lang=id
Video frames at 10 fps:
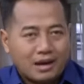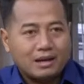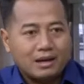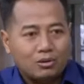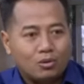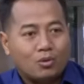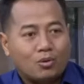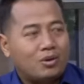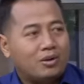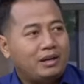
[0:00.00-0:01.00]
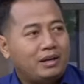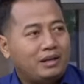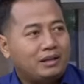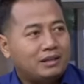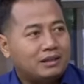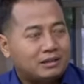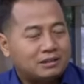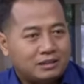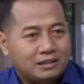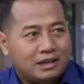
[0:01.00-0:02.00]
Kaget loh kok ini cinta
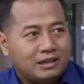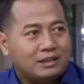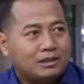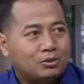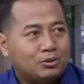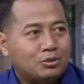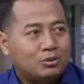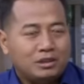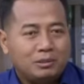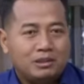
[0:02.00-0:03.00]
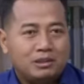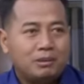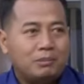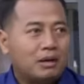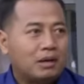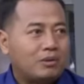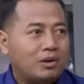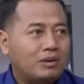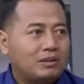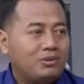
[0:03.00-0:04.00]
setia, cinta tulusnya tiba-tiba
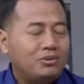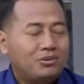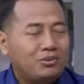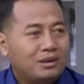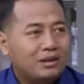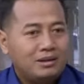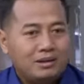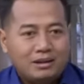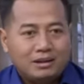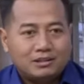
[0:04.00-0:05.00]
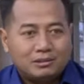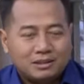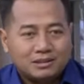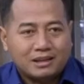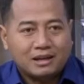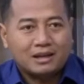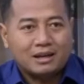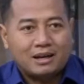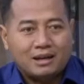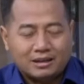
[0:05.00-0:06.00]
mengevaluasi dukungan.
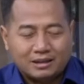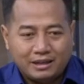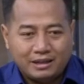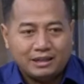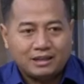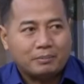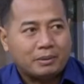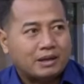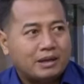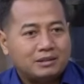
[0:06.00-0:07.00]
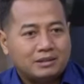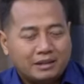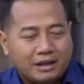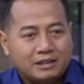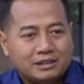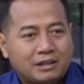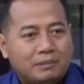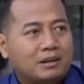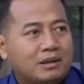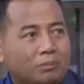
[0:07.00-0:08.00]
Sementara keinginan PKS nyaris
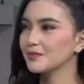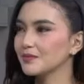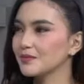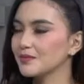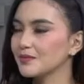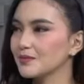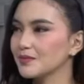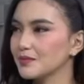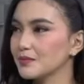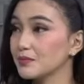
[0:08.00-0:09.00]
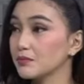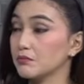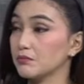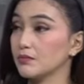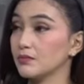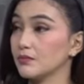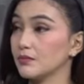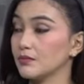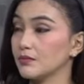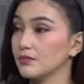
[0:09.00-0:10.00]
tidak pernah diperjuangkan oleh Anies
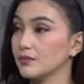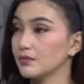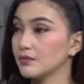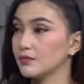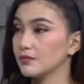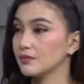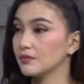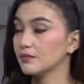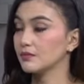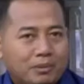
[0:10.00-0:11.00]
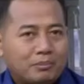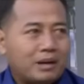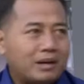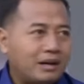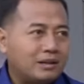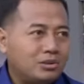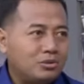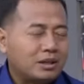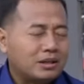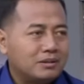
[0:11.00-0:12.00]
Baswedan. Kalau mau jujur, PKS itu
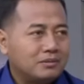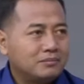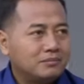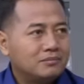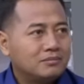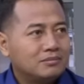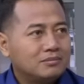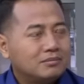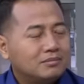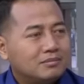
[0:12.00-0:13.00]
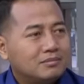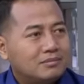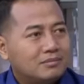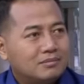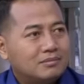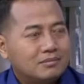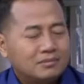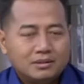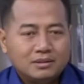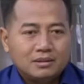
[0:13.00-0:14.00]
sudah kita tahu dari mana nah, nyaris nah, tidak pernah dia,
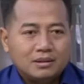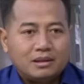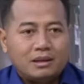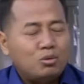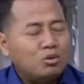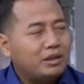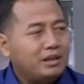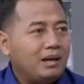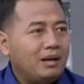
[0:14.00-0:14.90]
diperjuangkan itu kita tahu. Ya buktinya